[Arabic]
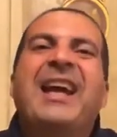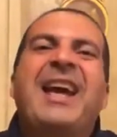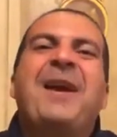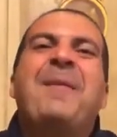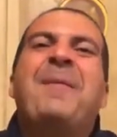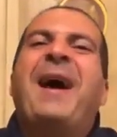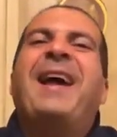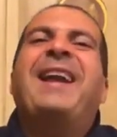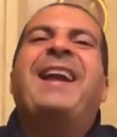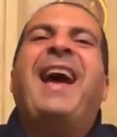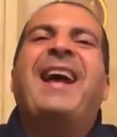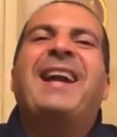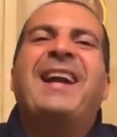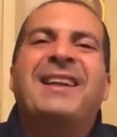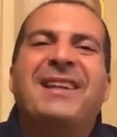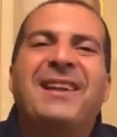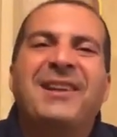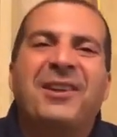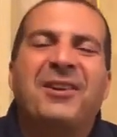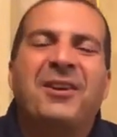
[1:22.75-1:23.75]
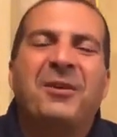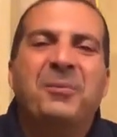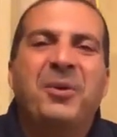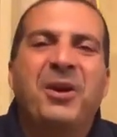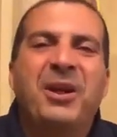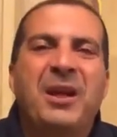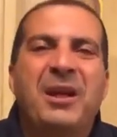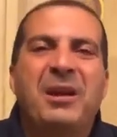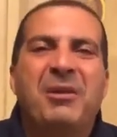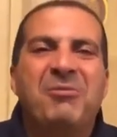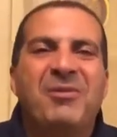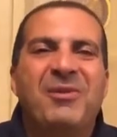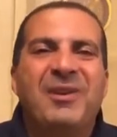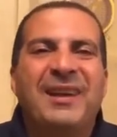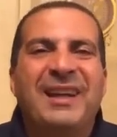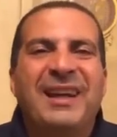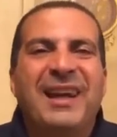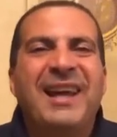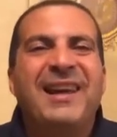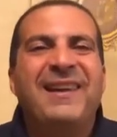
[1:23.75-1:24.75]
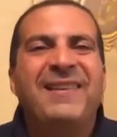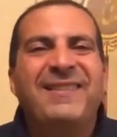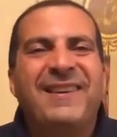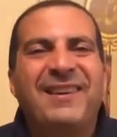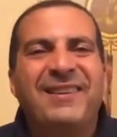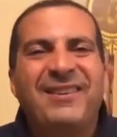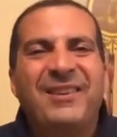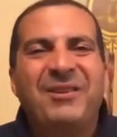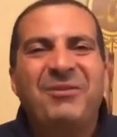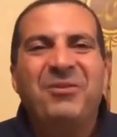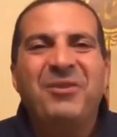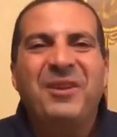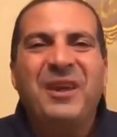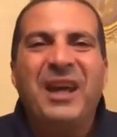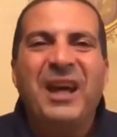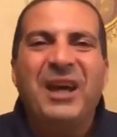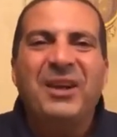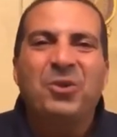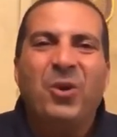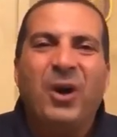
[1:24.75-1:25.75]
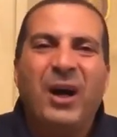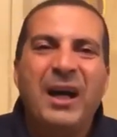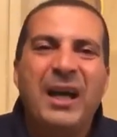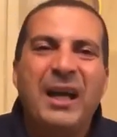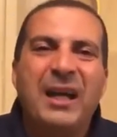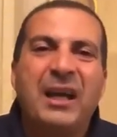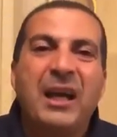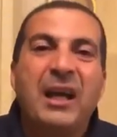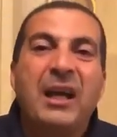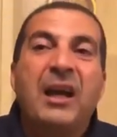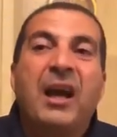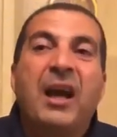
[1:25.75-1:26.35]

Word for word: ايه بقى الحالات اللي ربنا لا يستجيب فيها دعائك